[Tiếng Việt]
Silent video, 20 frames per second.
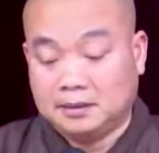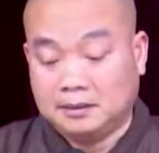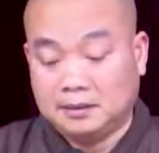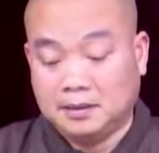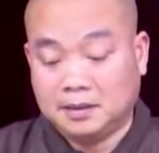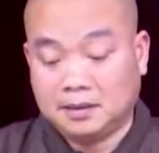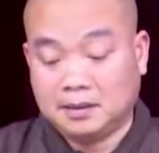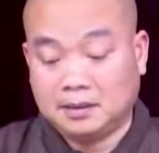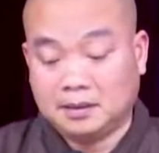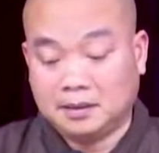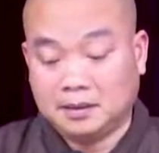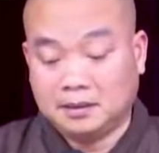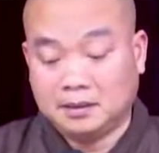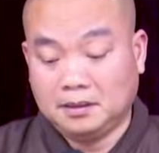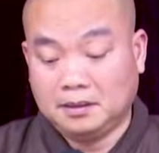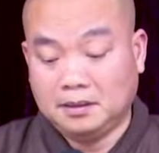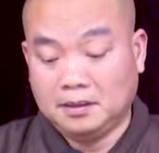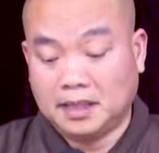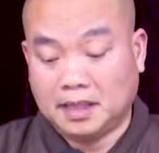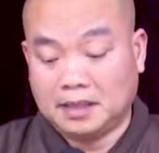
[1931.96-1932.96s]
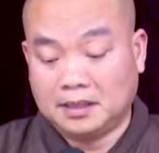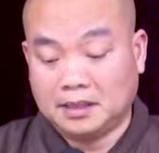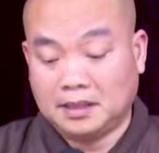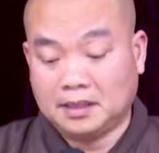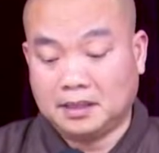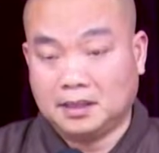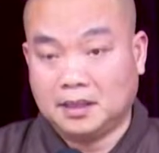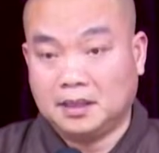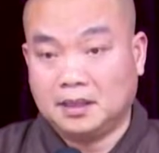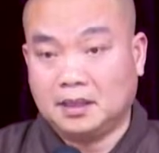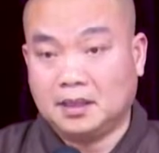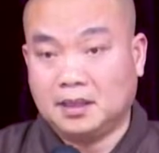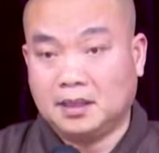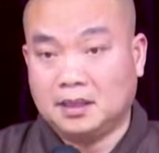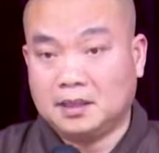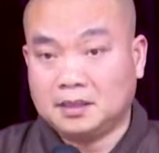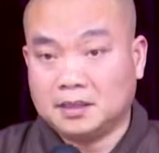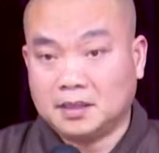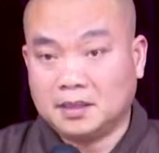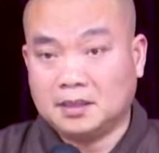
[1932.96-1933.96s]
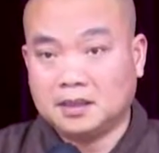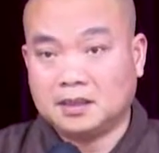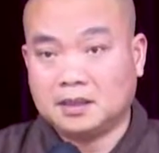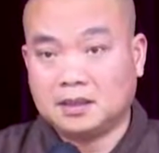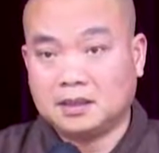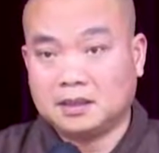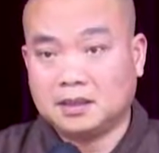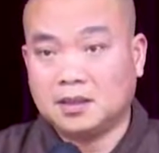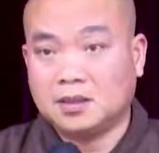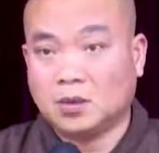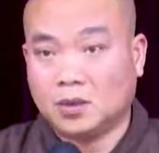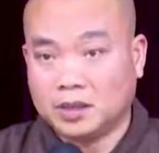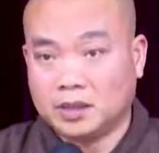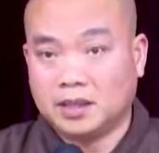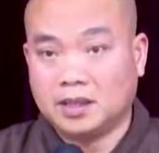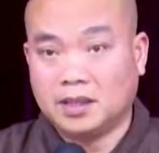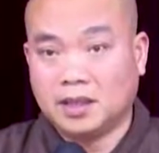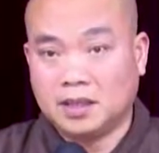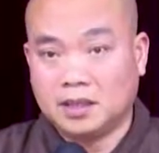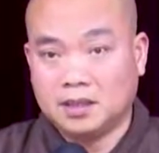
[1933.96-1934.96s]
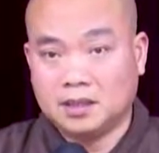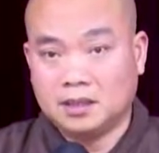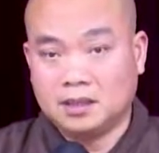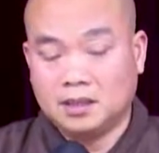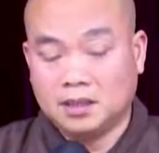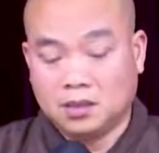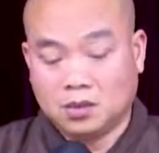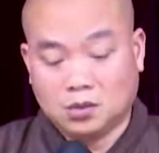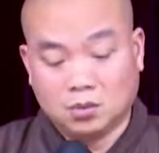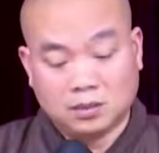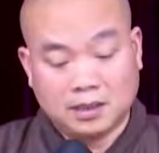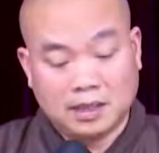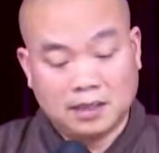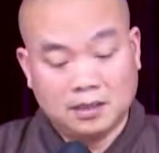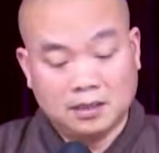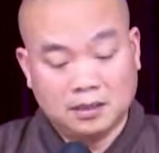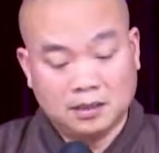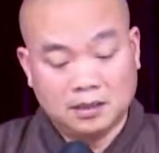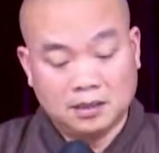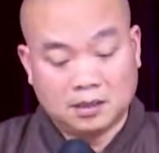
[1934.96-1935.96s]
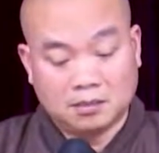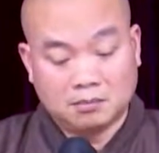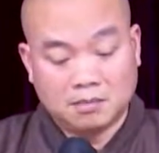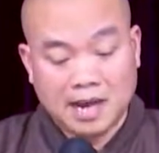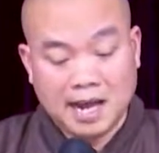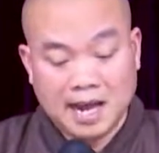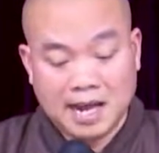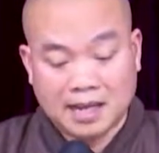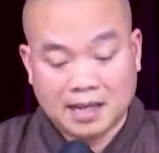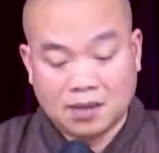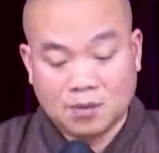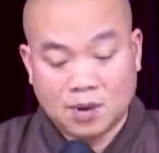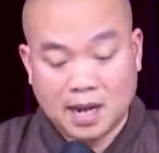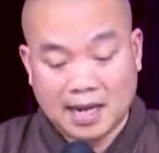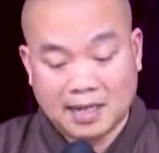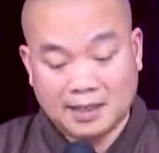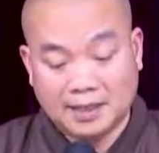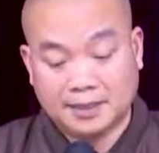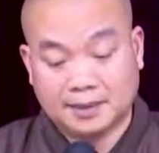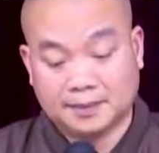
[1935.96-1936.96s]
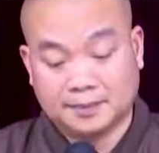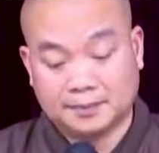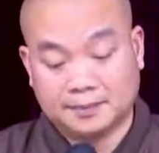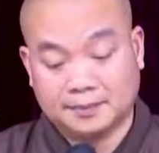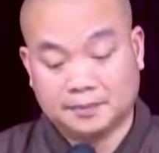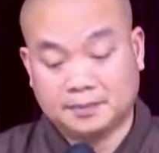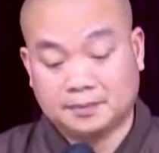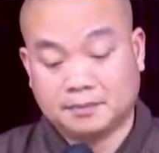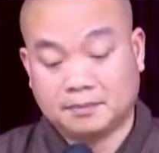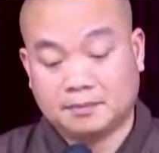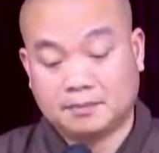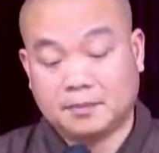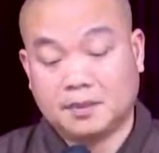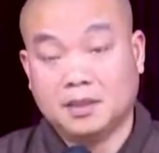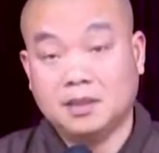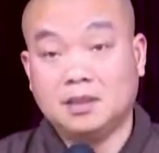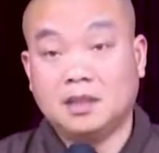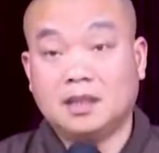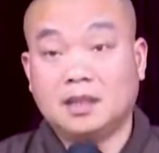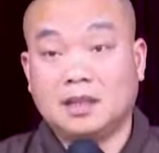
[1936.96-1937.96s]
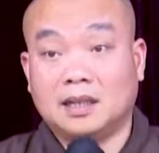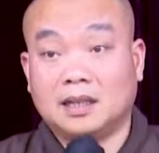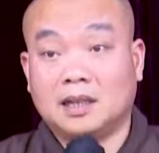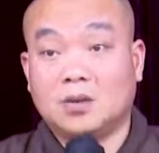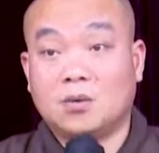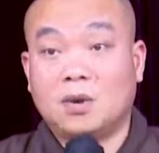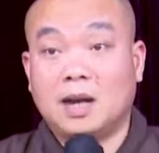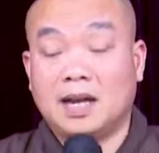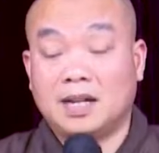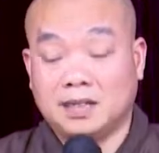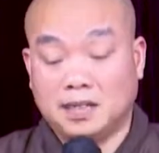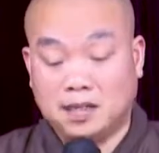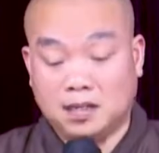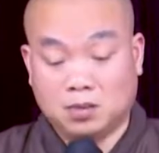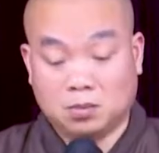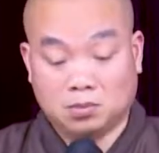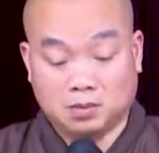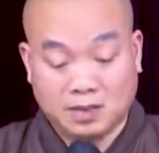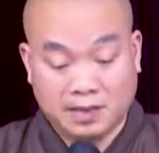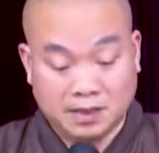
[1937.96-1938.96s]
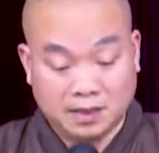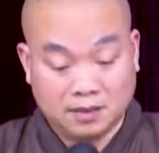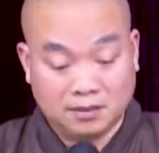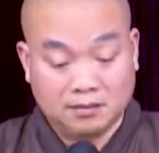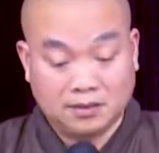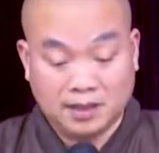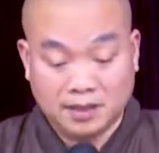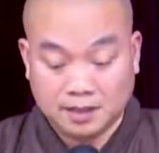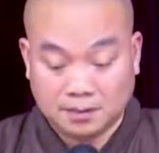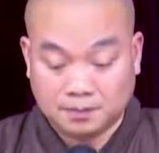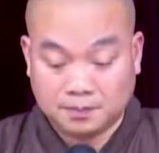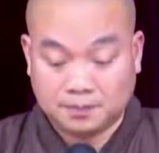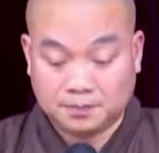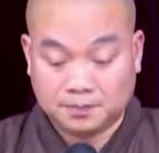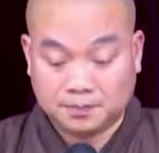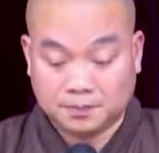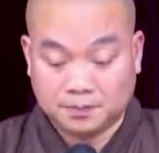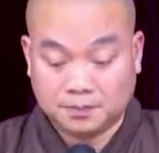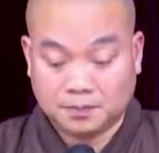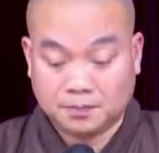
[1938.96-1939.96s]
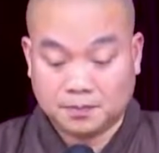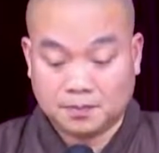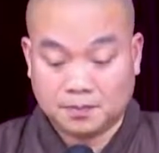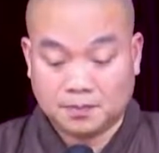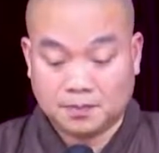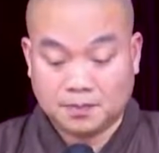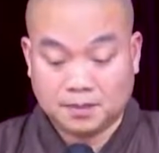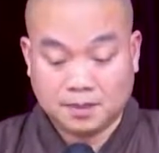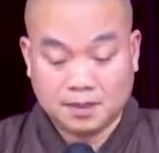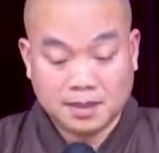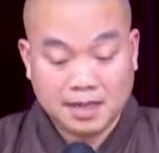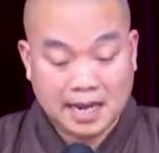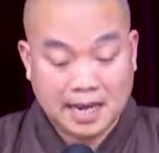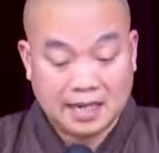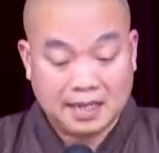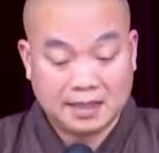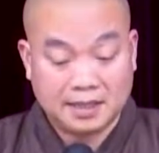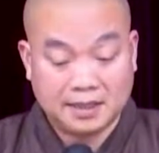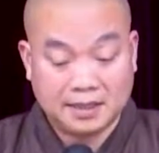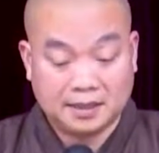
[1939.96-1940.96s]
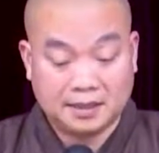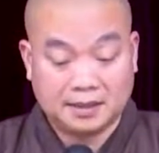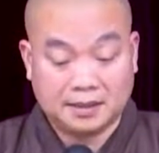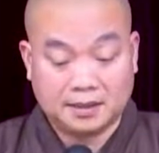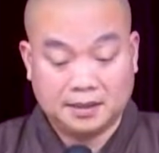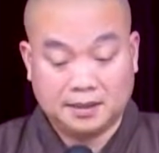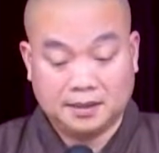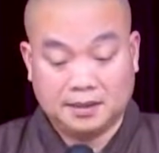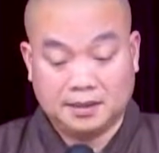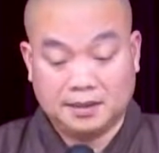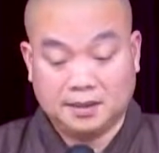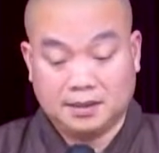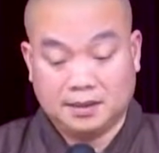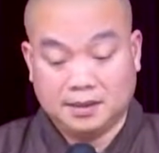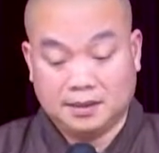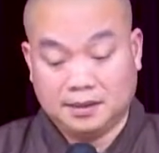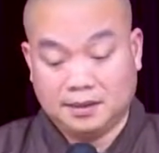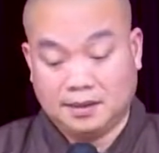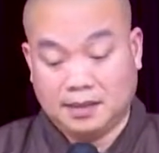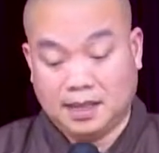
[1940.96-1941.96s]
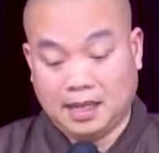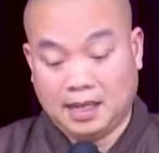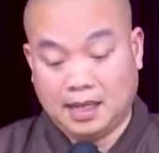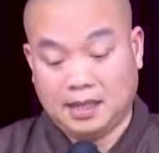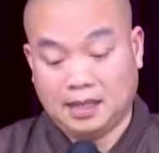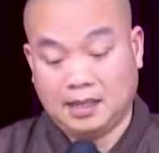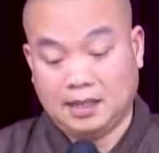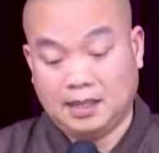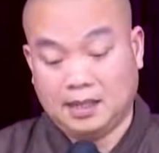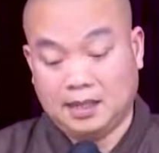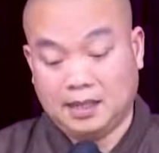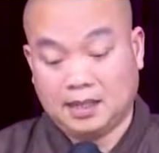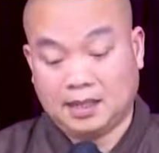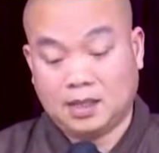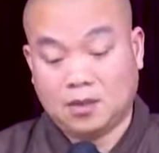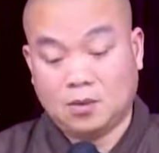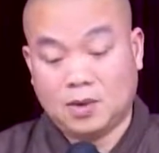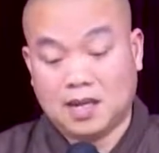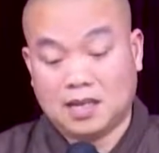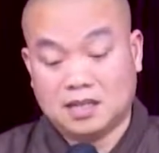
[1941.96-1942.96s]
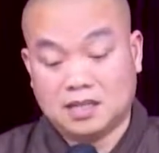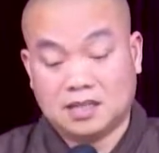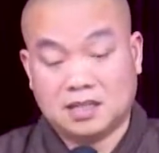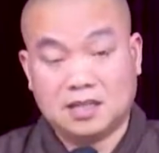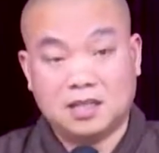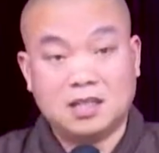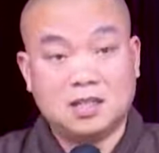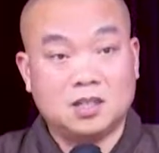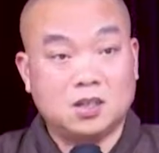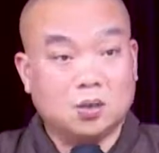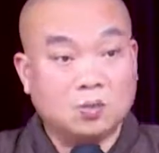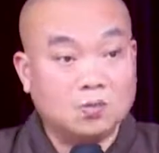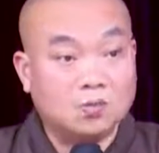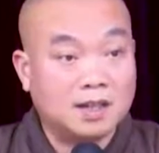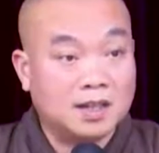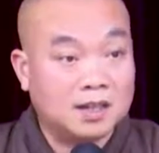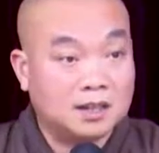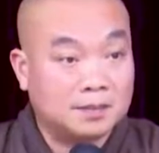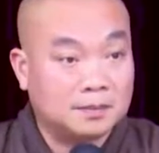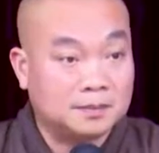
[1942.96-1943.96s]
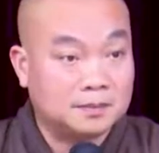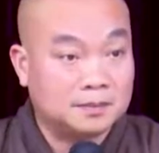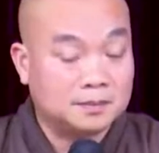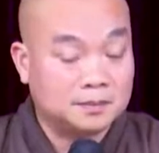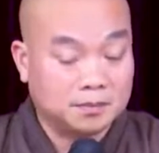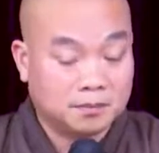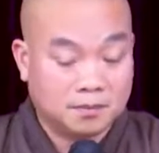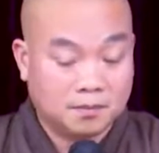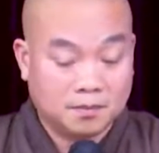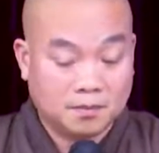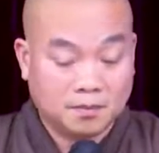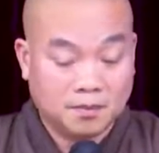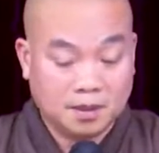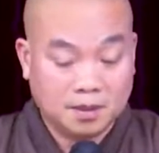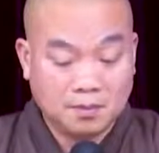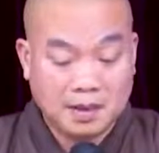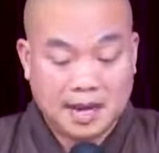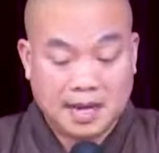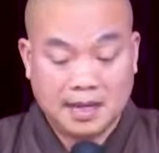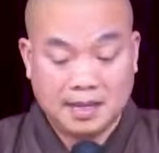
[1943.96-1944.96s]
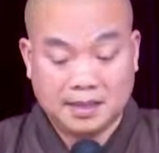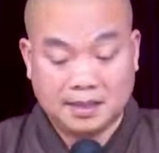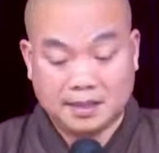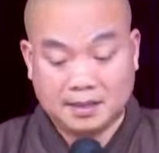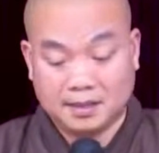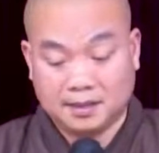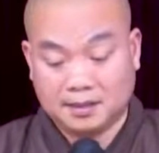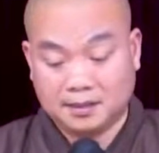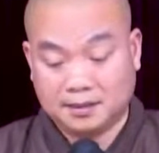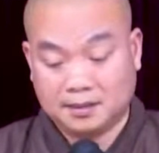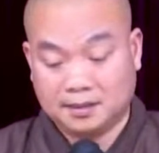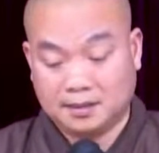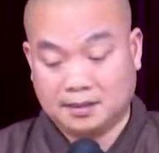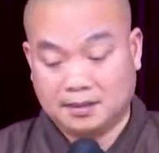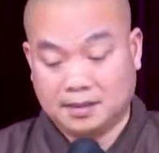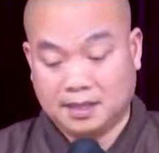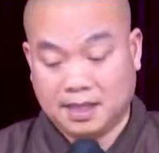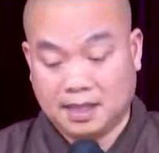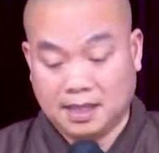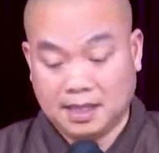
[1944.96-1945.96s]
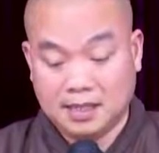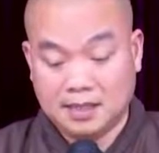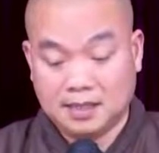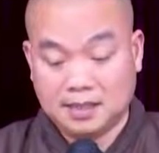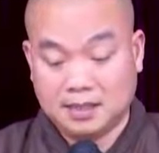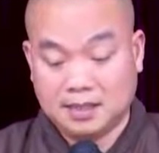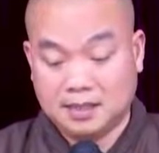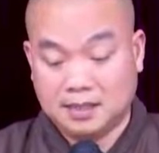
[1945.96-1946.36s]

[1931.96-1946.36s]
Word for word: nhưng à, như vậy thì ở trên trên cõi trời đó chúng ta hướng được ba cái quả gì? Thứ nhất là cái quả dị thuộc thiện, phải không? Thứ hai là gì? Hả? Là cái quả sử dụng, phải không? Thứ ba là gì? Hả?